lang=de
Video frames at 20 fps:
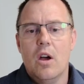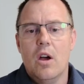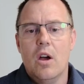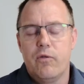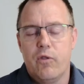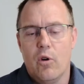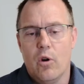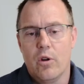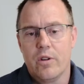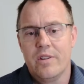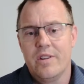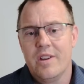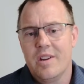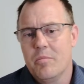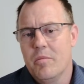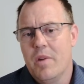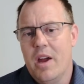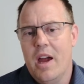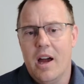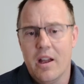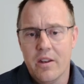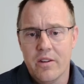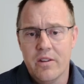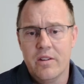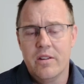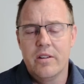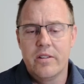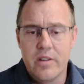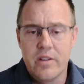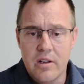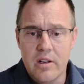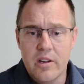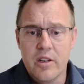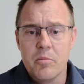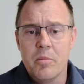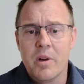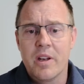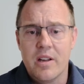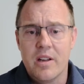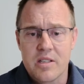von dem Herrn Till
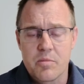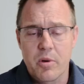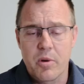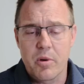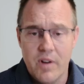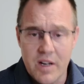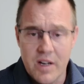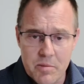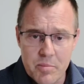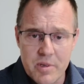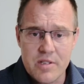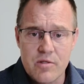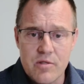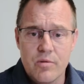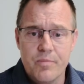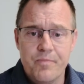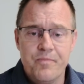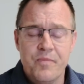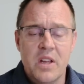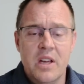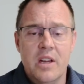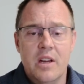Lindemann als Privatperson,